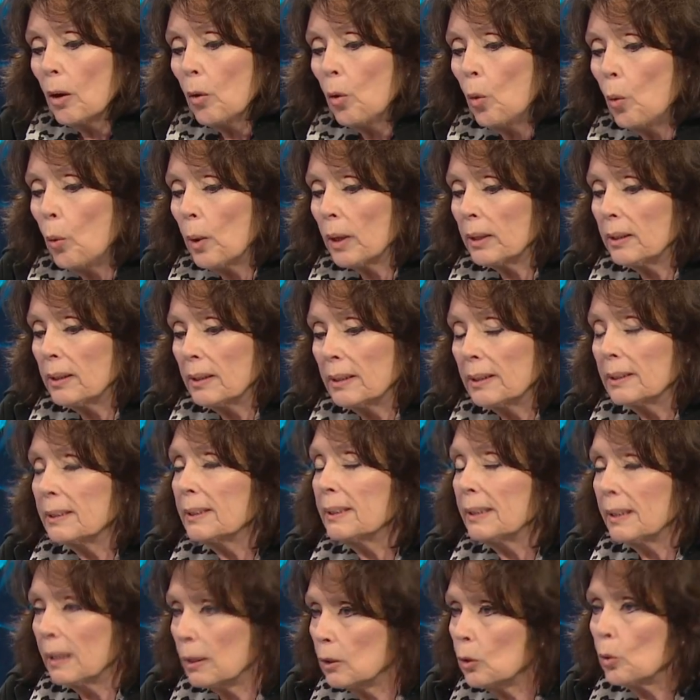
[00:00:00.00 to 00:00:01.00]
la UBA tiene
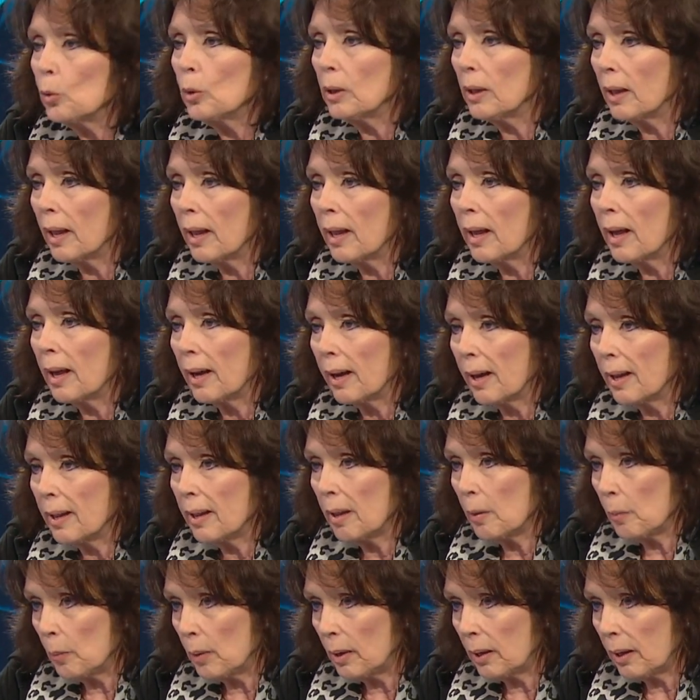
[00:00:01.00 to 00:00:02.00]
siete unidades
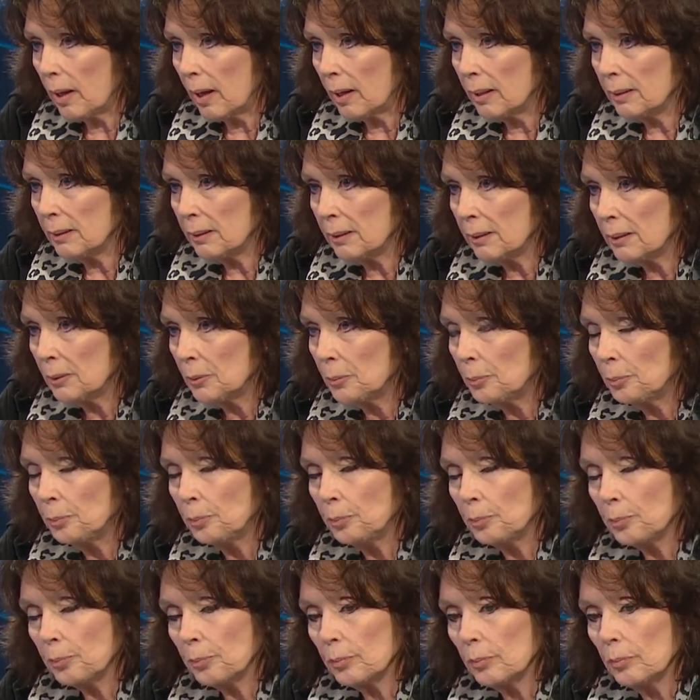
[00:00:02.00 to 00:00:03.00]
académicas,
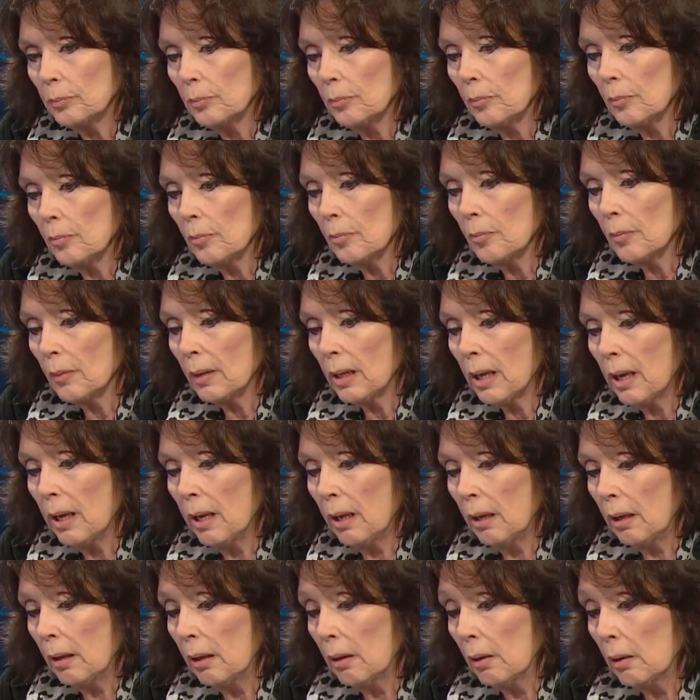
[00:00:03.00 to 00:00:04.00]

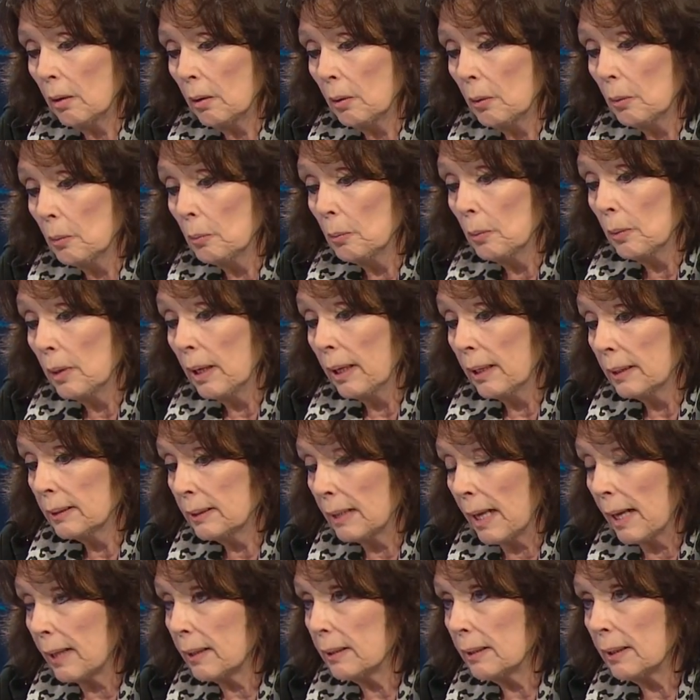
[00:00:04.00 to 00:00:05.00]
eh,
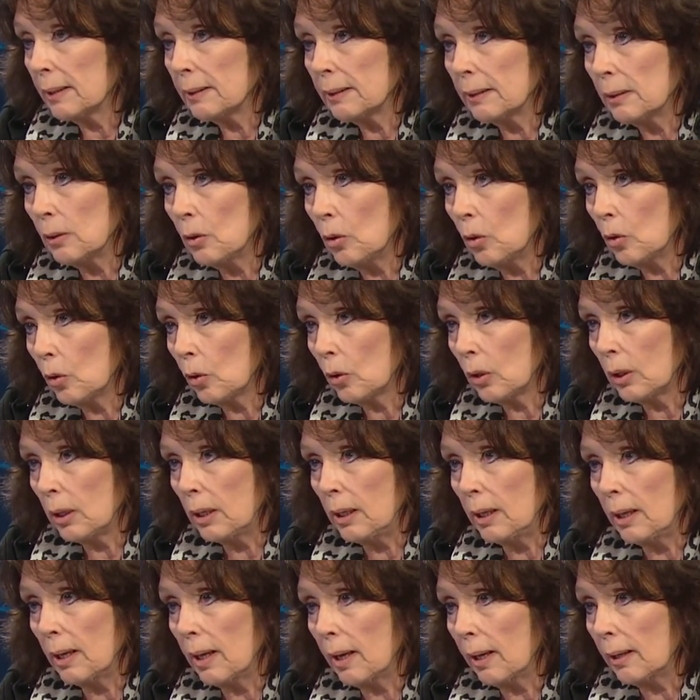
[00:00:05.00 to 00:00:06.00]
exacta,
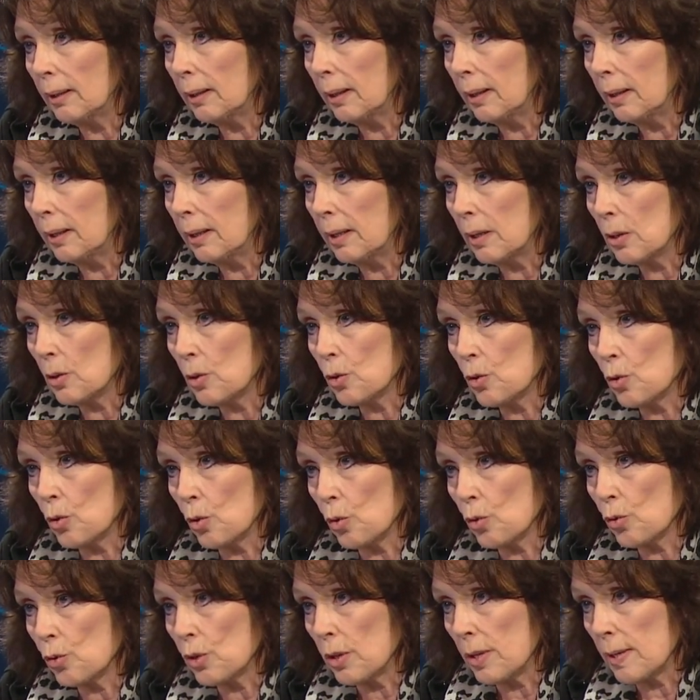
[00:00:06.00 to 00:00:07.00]
psicología,
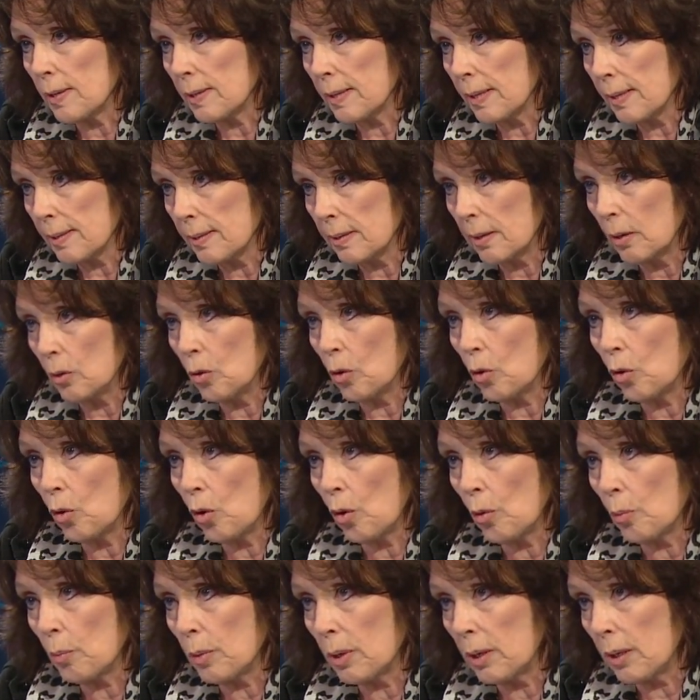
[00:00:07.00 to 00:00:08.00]
derecho, ciencias
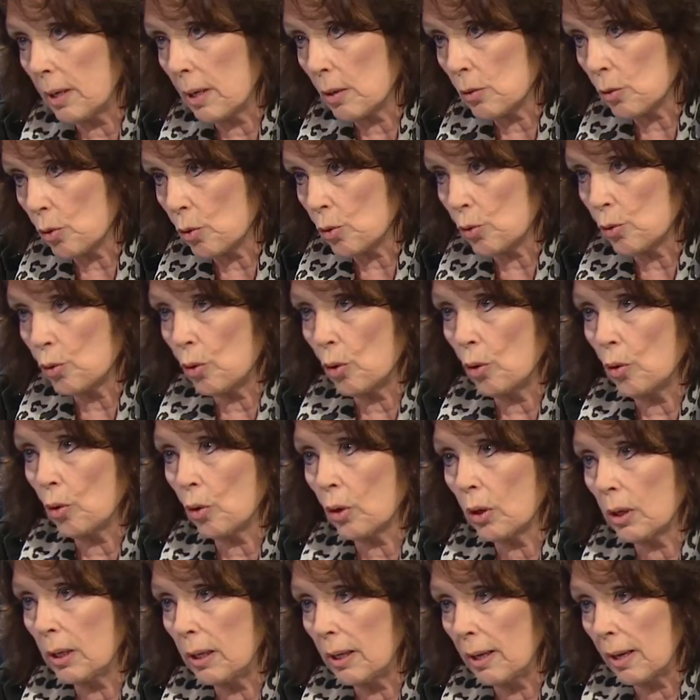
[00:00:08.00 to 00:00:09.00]
económicas,
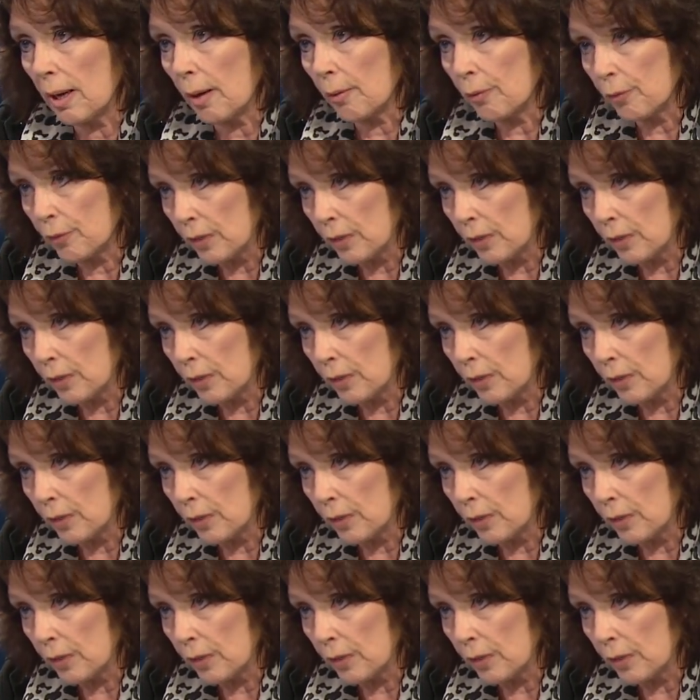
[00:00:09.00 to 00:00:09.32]
sociología,